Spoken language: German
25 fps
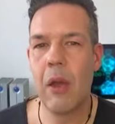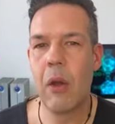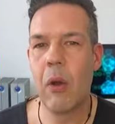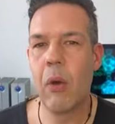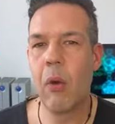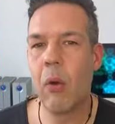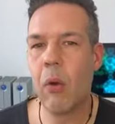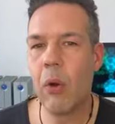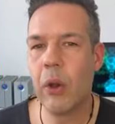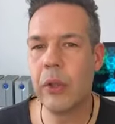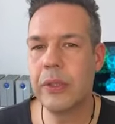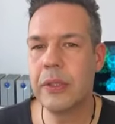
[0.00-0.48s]

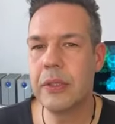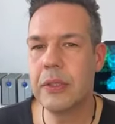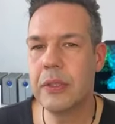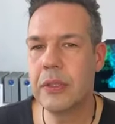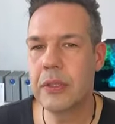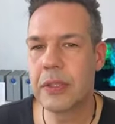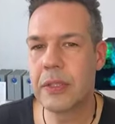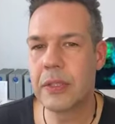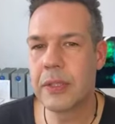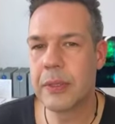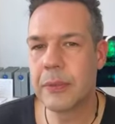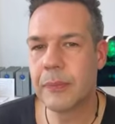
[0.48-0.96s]

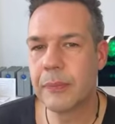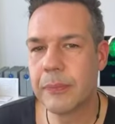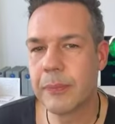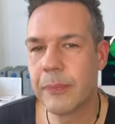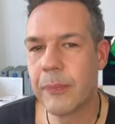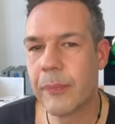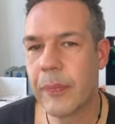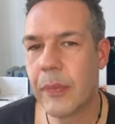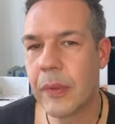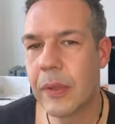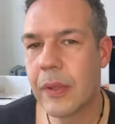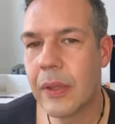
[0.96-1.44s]
Und
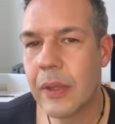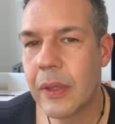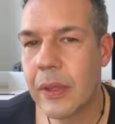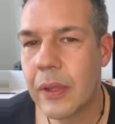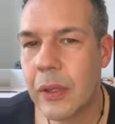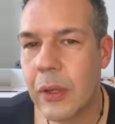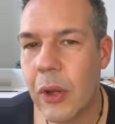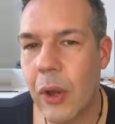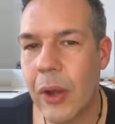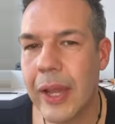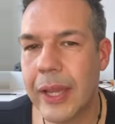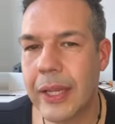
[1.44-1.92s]

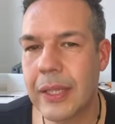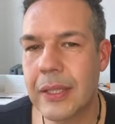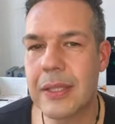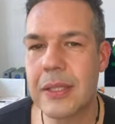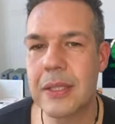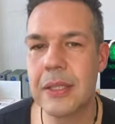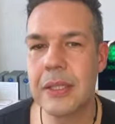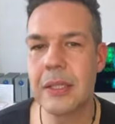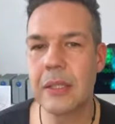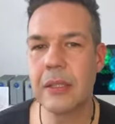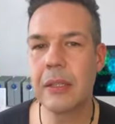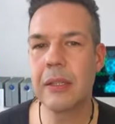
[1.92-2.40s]
korrekt,
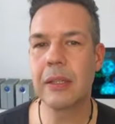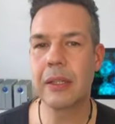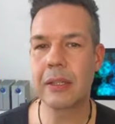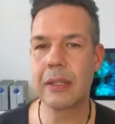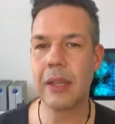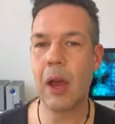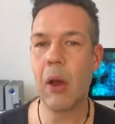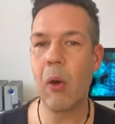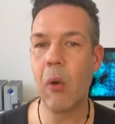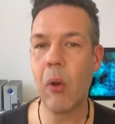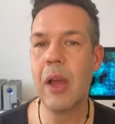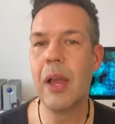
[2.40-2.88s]
sicher,
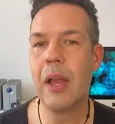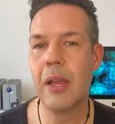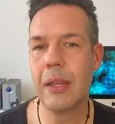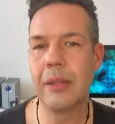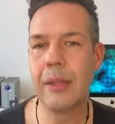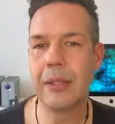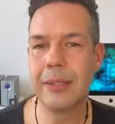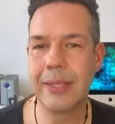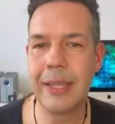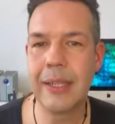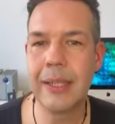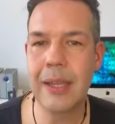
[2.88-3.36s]
genau.
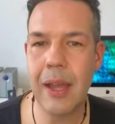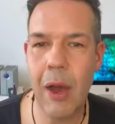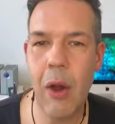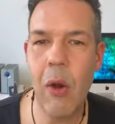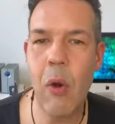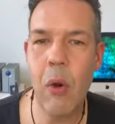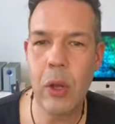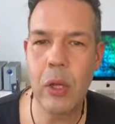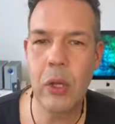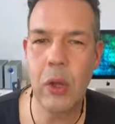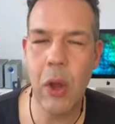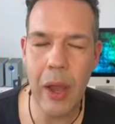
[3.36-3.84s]
Na, denke
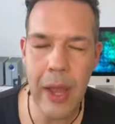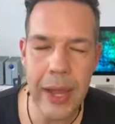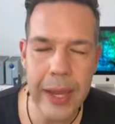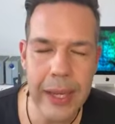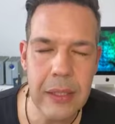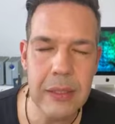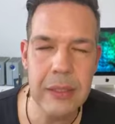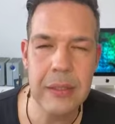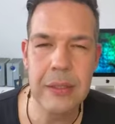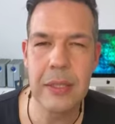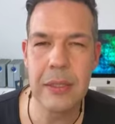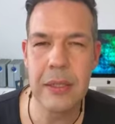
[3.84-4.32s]
auch
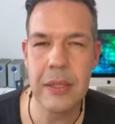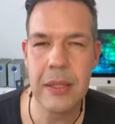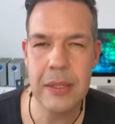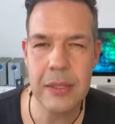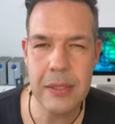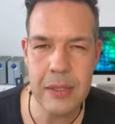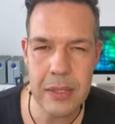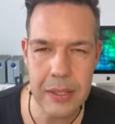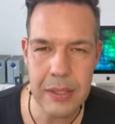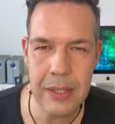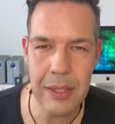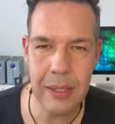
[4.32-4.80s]
korrekt,
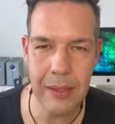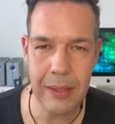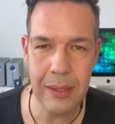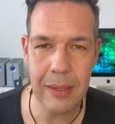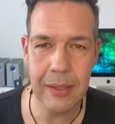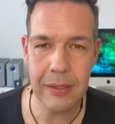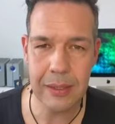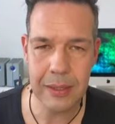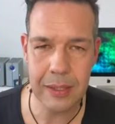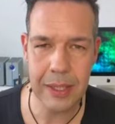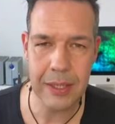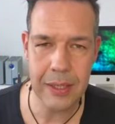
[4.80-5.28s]

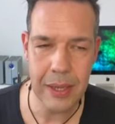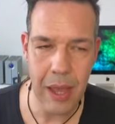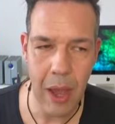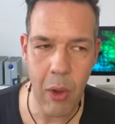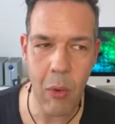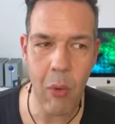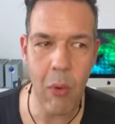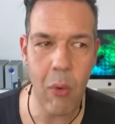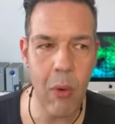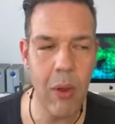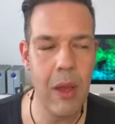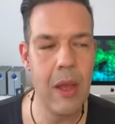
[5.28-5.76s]
sicher,
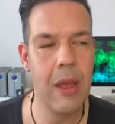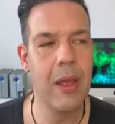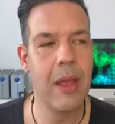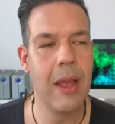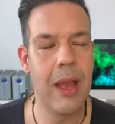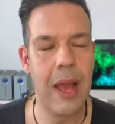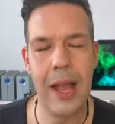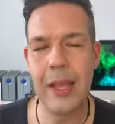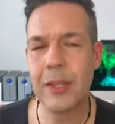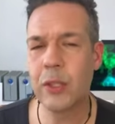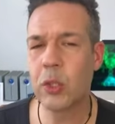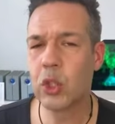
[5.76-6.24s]
genau.
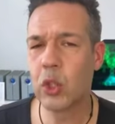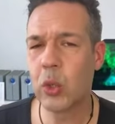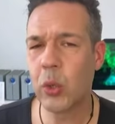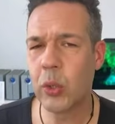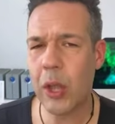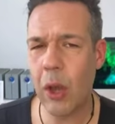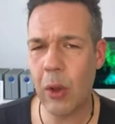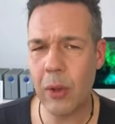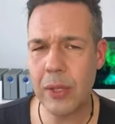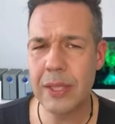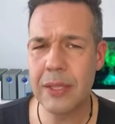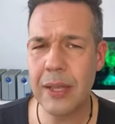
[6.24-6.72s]
Also schon
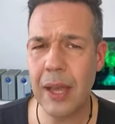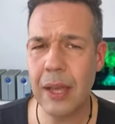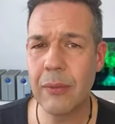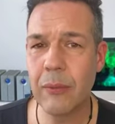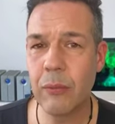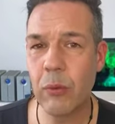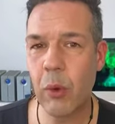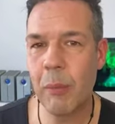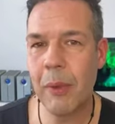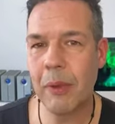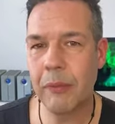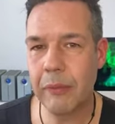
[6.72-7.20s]
auch Sachen,
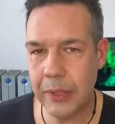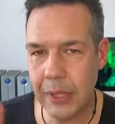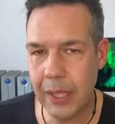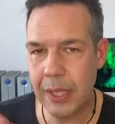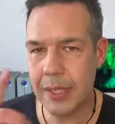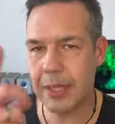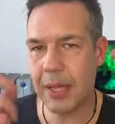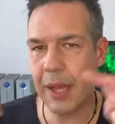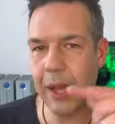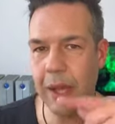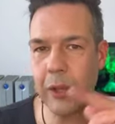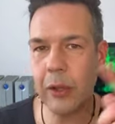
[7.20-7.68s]
wo man wieder
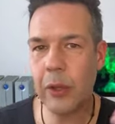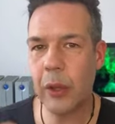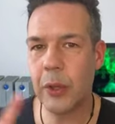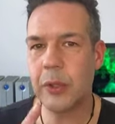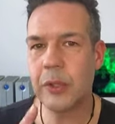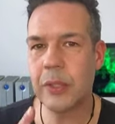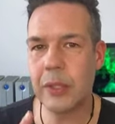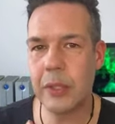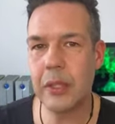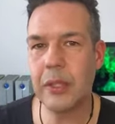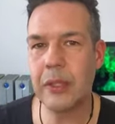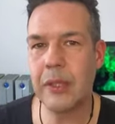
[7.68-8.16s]
sagen
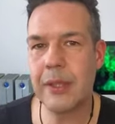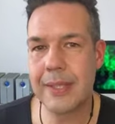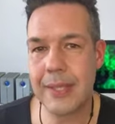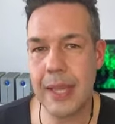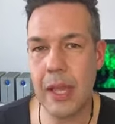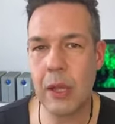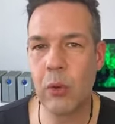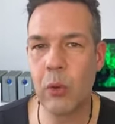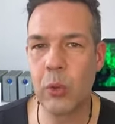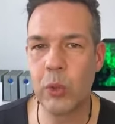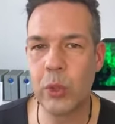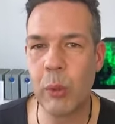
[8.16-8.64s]
könnte, ein
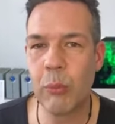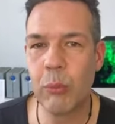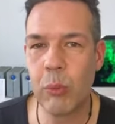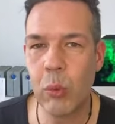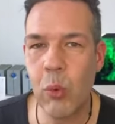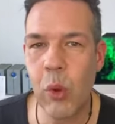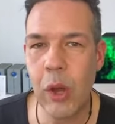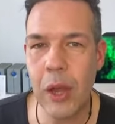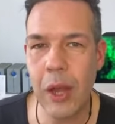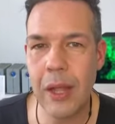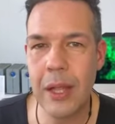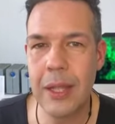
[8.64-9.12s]
sehr guter
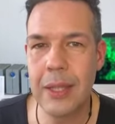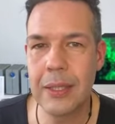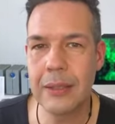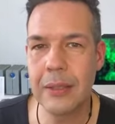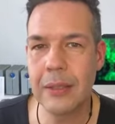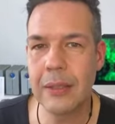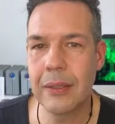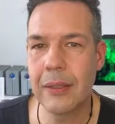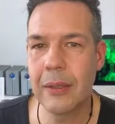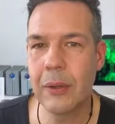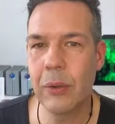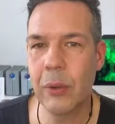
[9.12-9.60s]

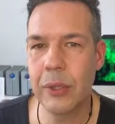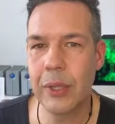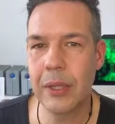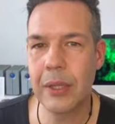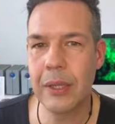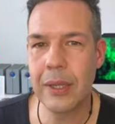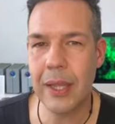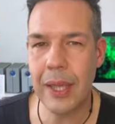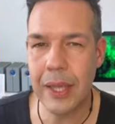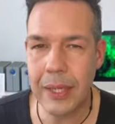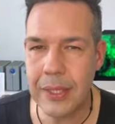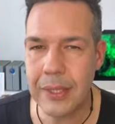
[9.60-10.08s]
Buchhalter oder
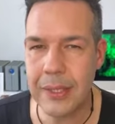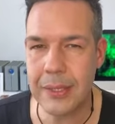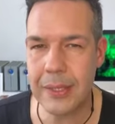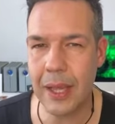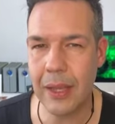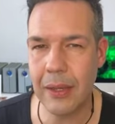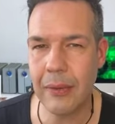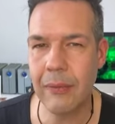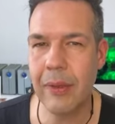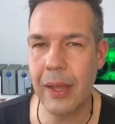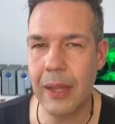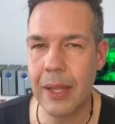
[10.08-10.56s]
ein
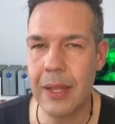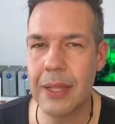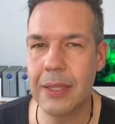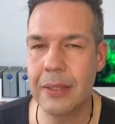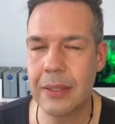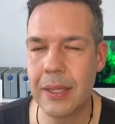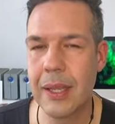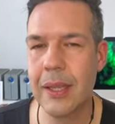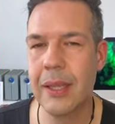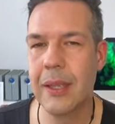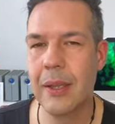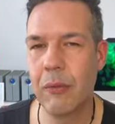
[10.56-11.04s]

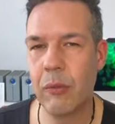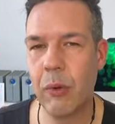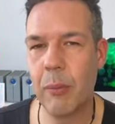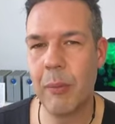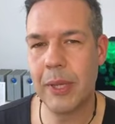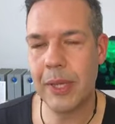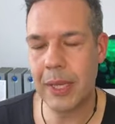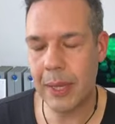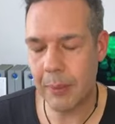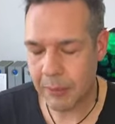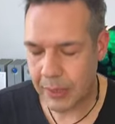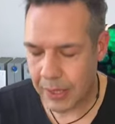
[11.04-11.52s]
Rechtsanwalt, wo
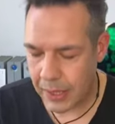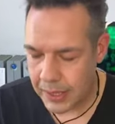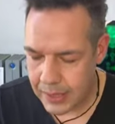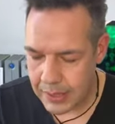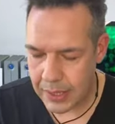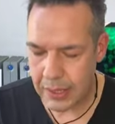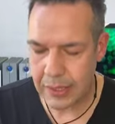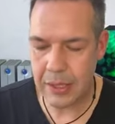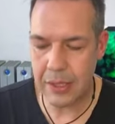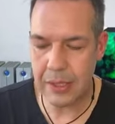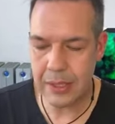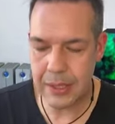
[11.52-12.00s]
man eben
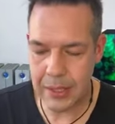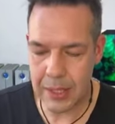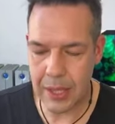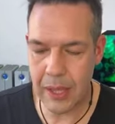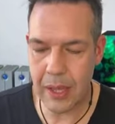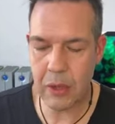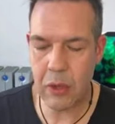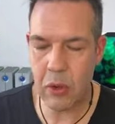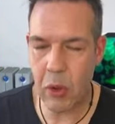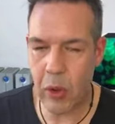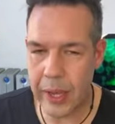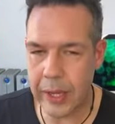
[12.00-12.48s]
tatsächlich
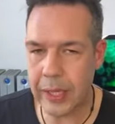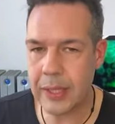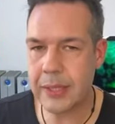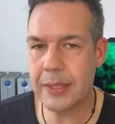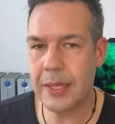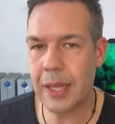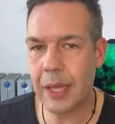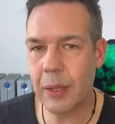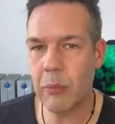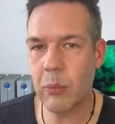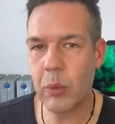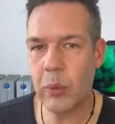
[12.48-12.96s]
sehr korrekt
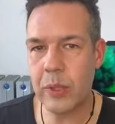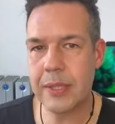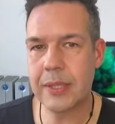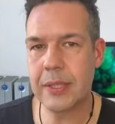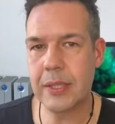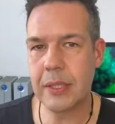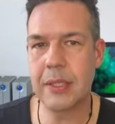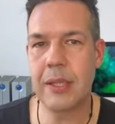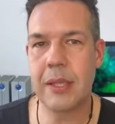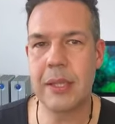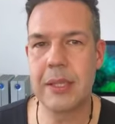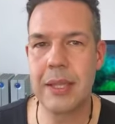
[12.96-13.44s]
sein muss,
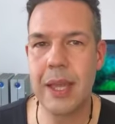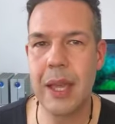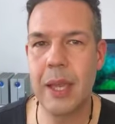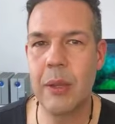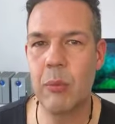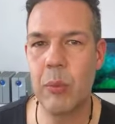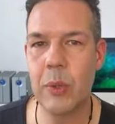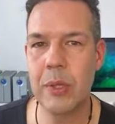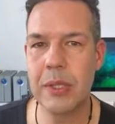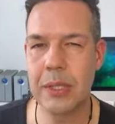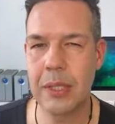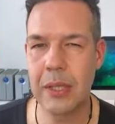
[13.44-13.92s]
sicher sein
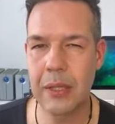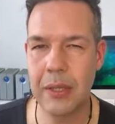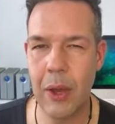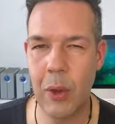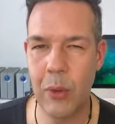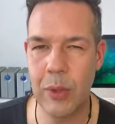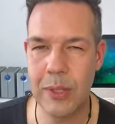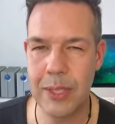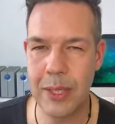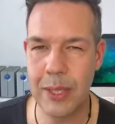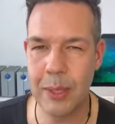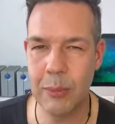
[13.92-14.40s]
muss,
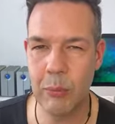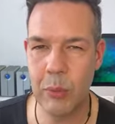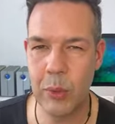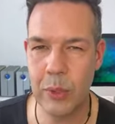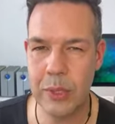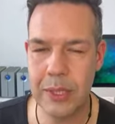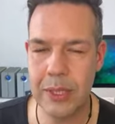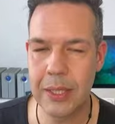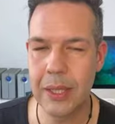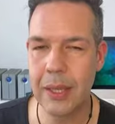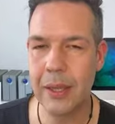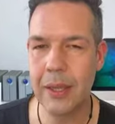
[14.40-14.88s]
genau sein
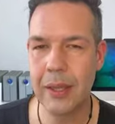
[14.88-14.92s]
muss.